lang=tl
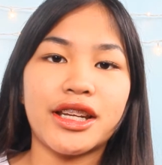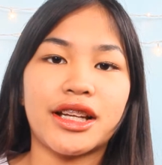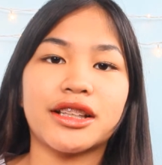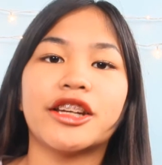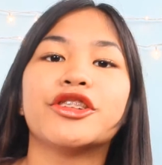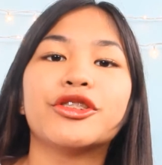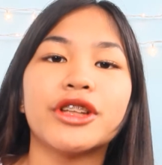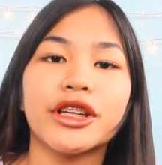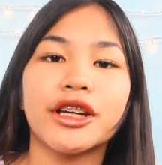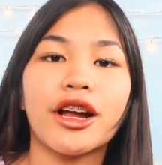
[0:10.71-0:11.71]
at ngayon
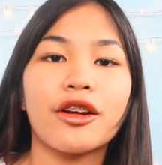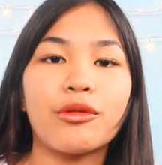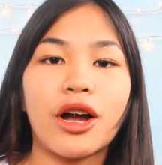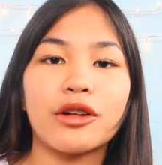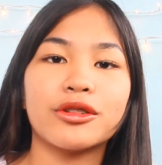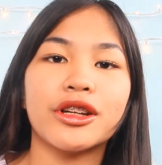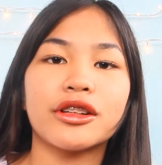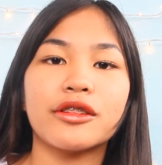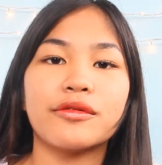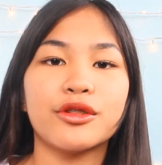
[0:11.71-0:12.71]
ay gagawa ako ng
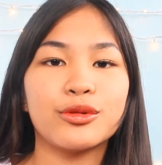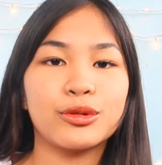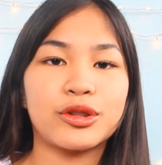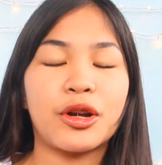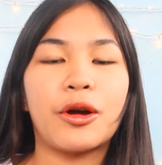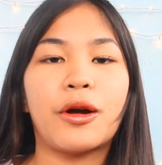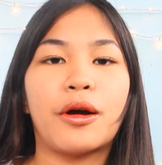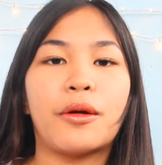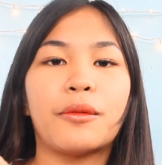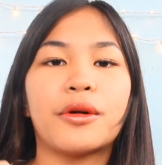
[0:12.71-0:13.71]
review sa
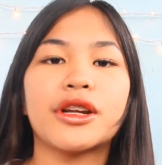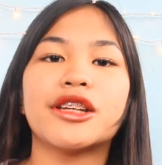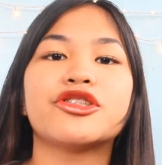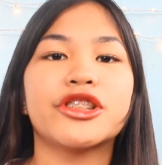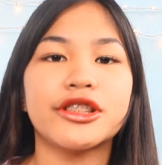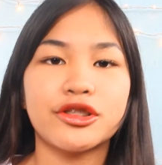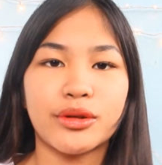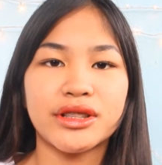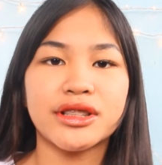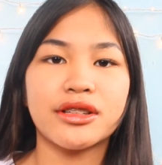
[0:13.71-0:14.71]

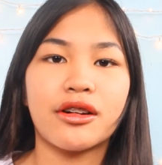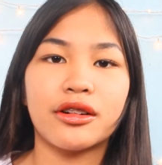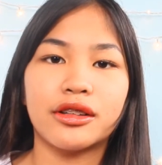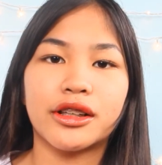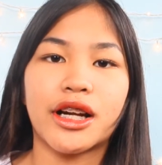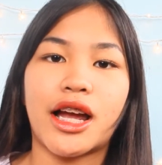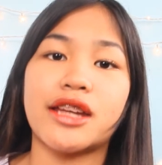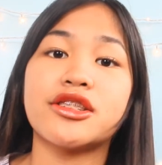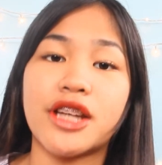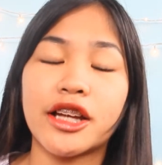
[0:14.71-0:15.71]
120 color
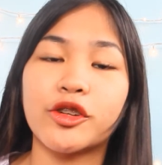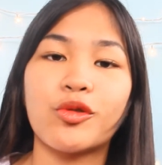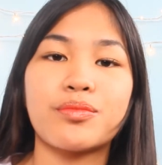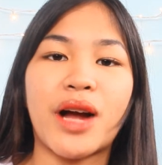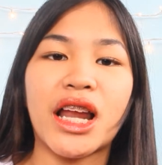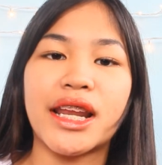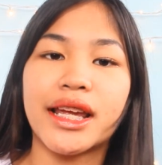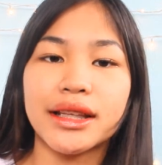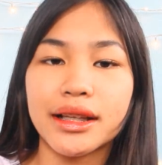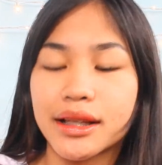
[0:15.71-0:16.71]
eyeshadow
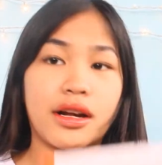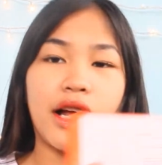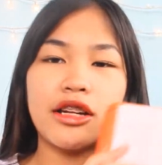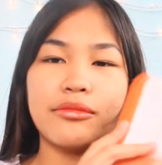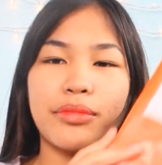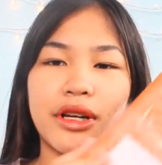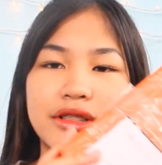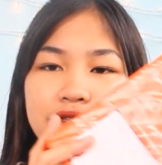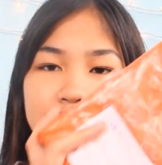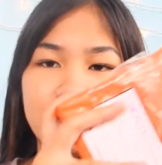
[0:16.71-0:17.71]
palette. Galing pa
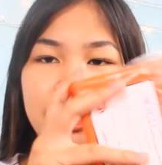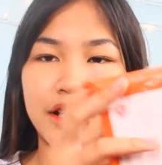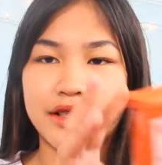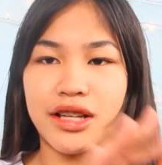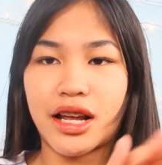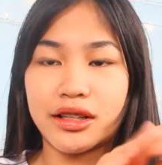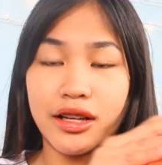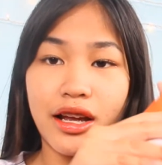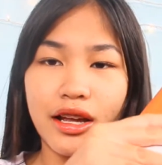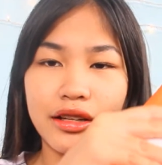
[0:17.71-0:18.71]
kasi sa
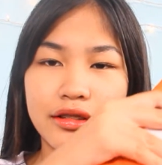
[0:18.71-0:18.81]
Lazada.